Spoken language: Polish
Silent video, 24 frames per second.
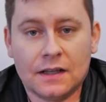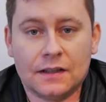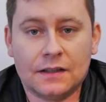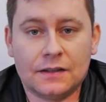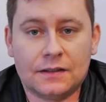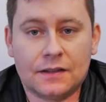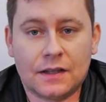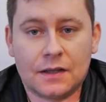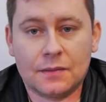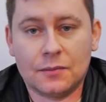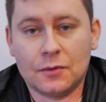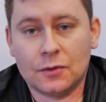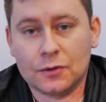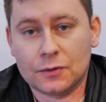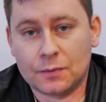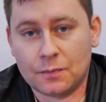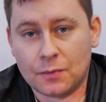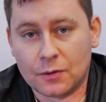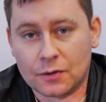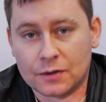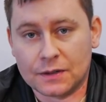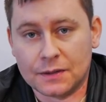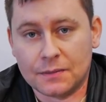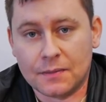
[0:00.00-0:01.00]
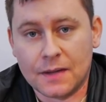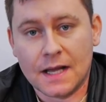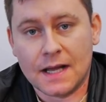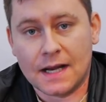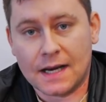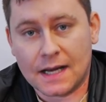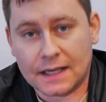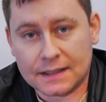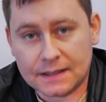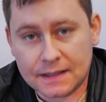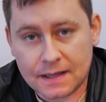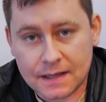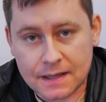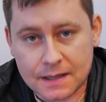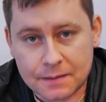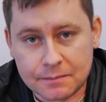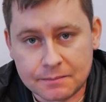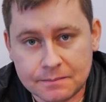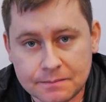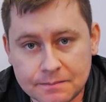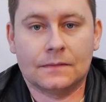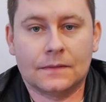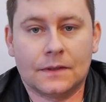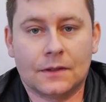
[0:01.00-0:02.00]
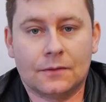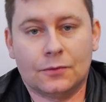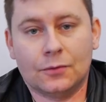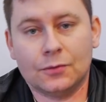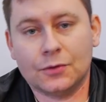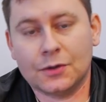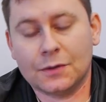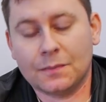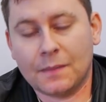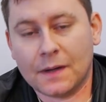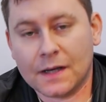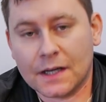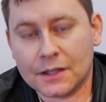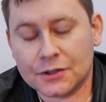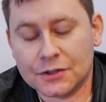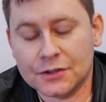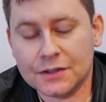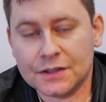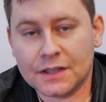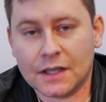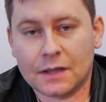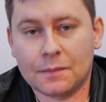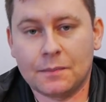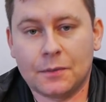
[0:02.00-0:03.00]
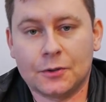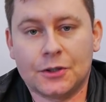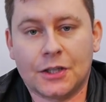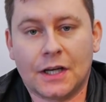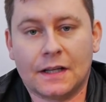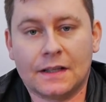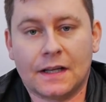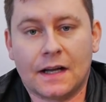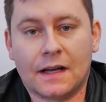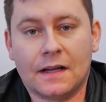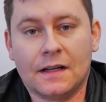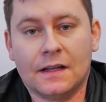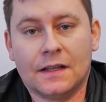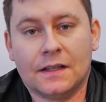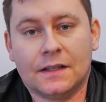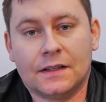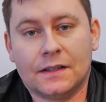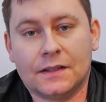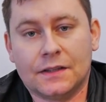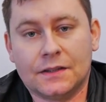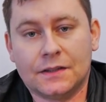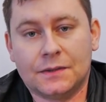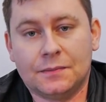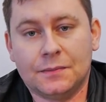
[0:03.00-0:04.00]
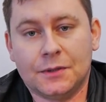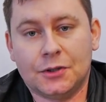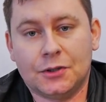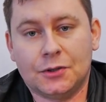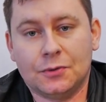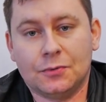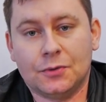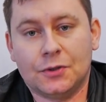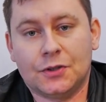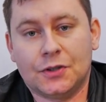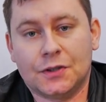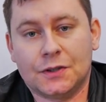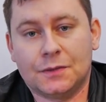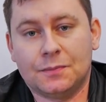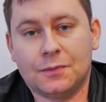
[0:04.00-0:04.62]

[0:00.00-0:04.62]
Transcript: e, termoodpornym lakierem. W dużych bagażnikach bociana y, zmieściły się